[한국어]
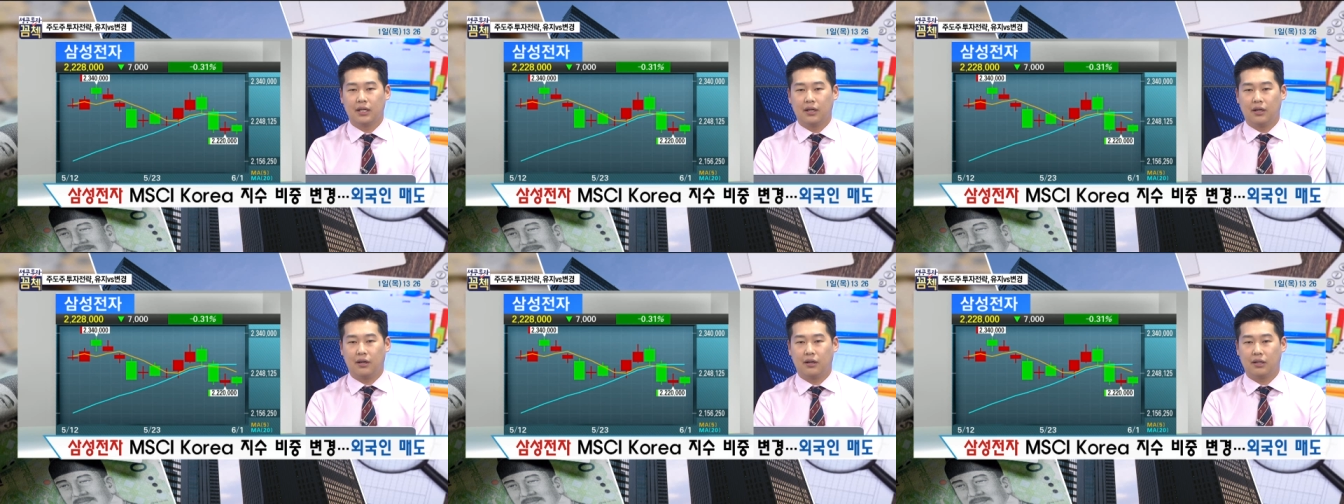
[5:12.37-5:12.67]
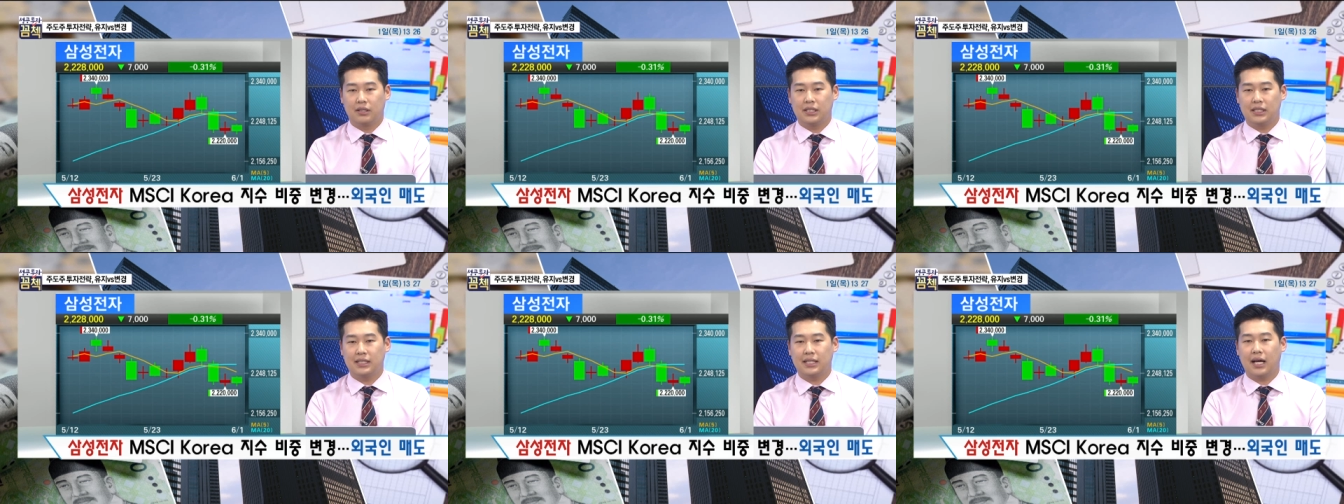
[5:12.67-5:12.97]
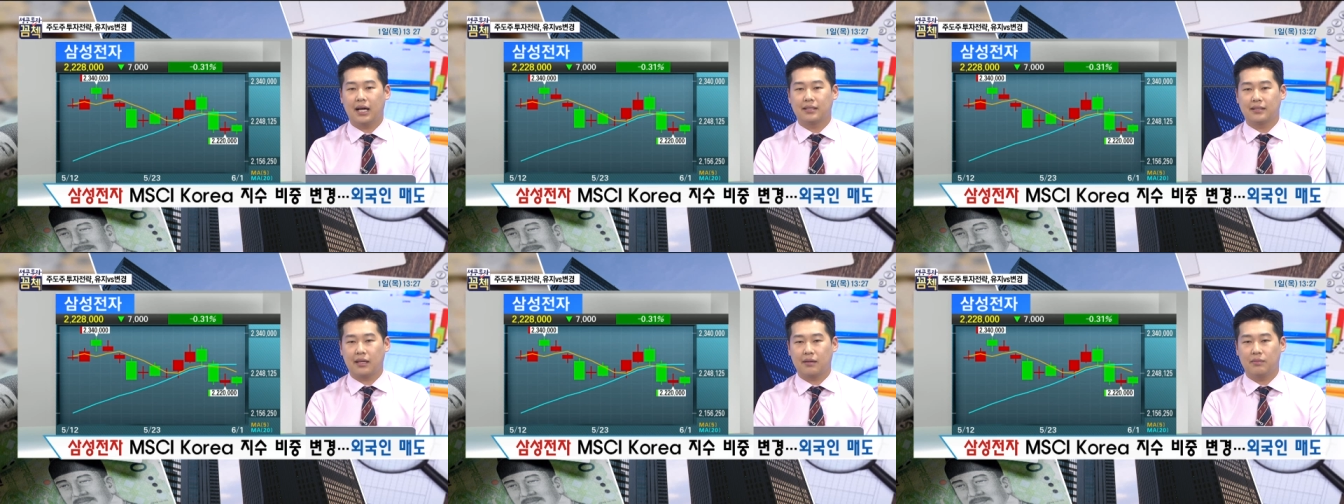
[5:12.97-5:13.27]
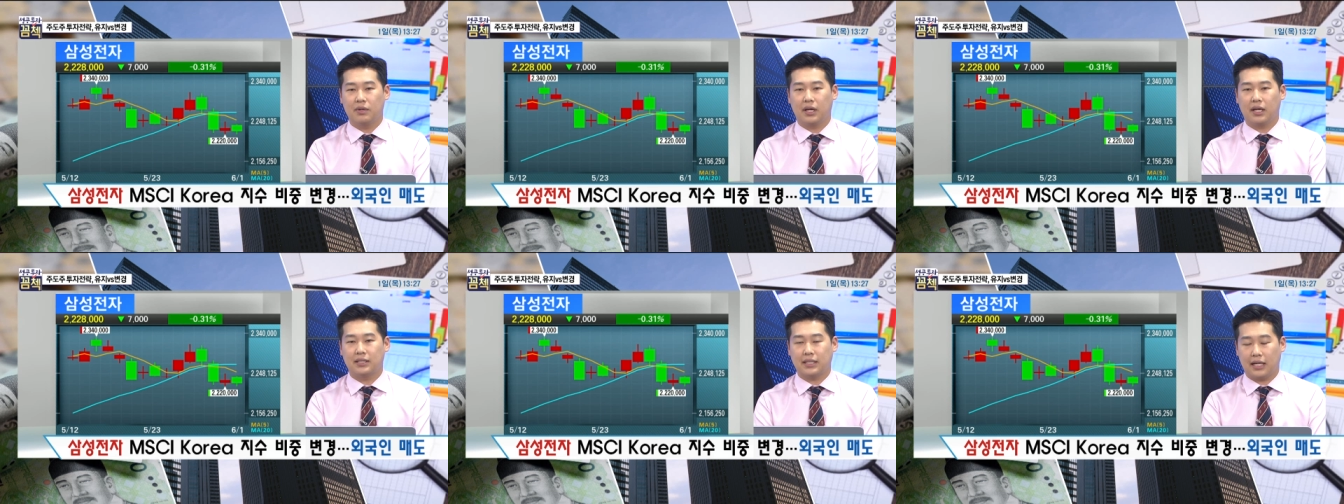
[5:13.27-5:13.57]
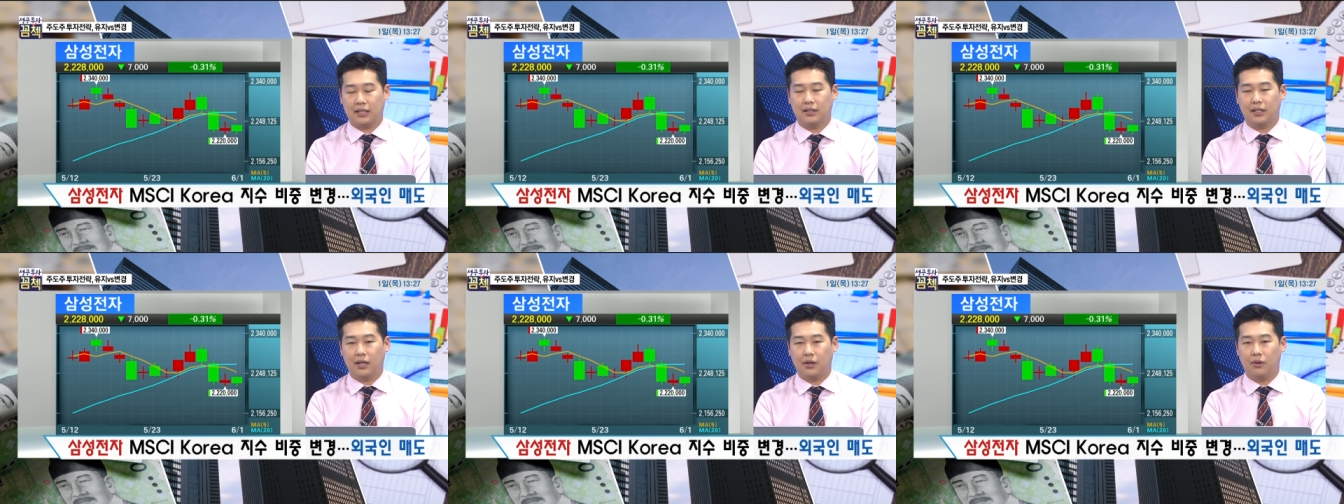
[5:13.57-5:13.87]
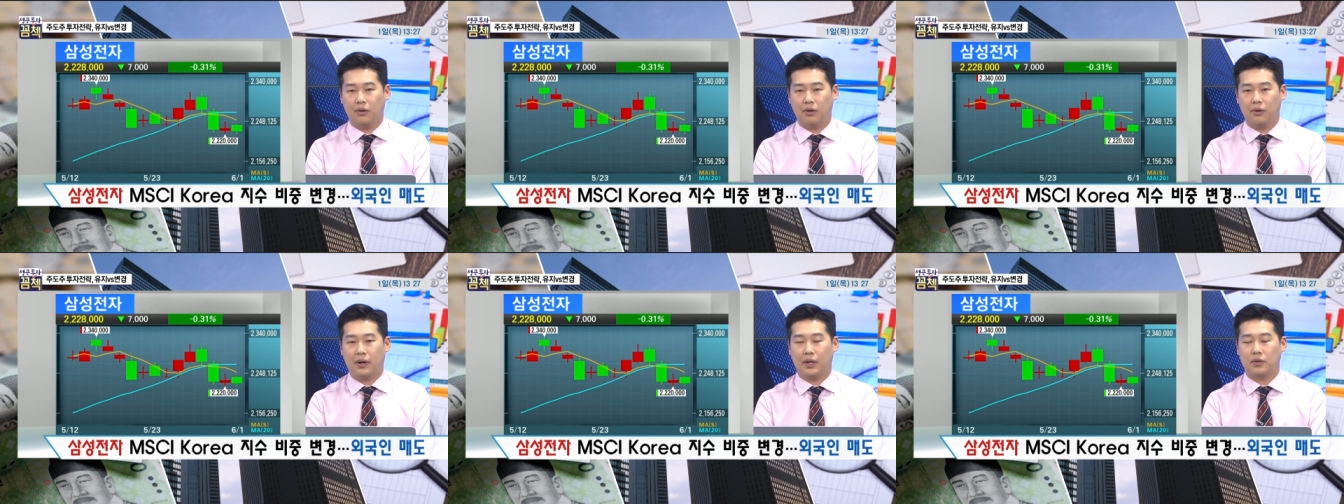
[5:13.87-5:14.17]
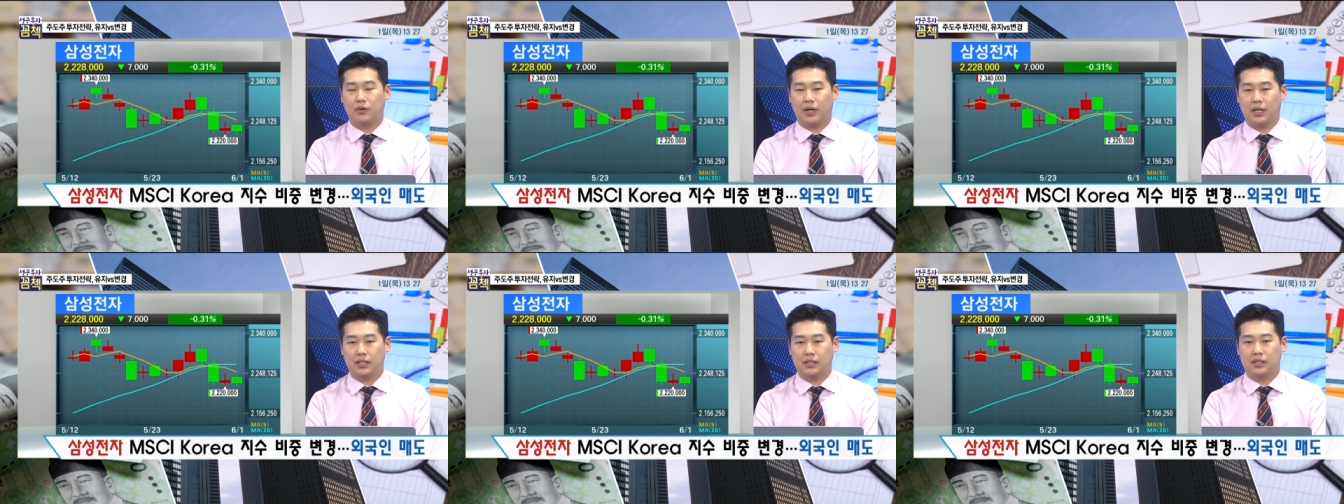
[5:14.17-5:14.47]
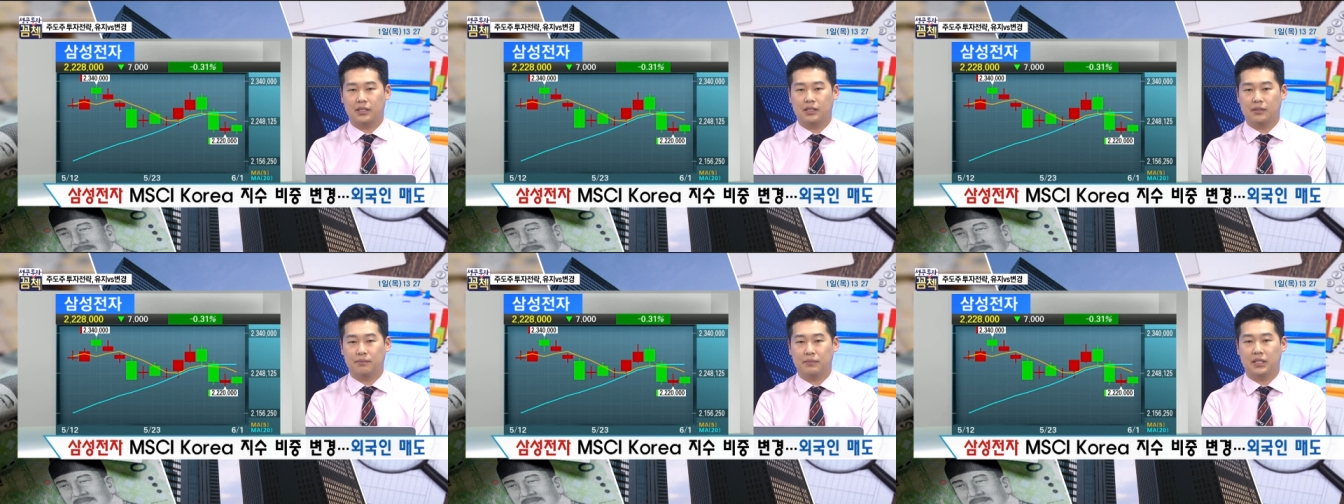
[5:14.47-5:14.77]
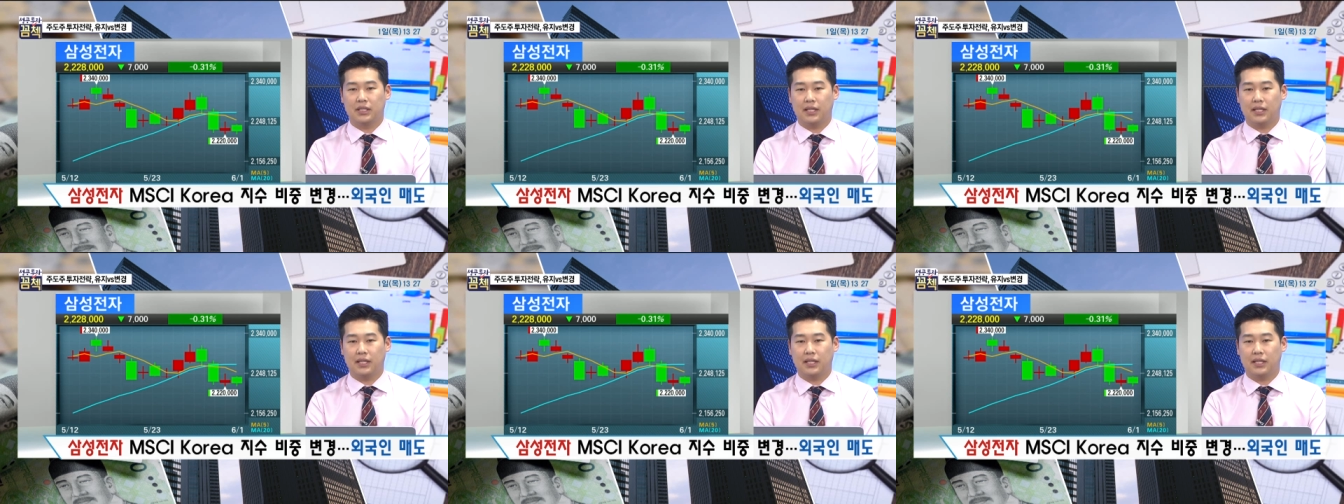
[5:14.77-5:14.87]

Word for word: 어, 시장 생명의 잣대로 활용하시는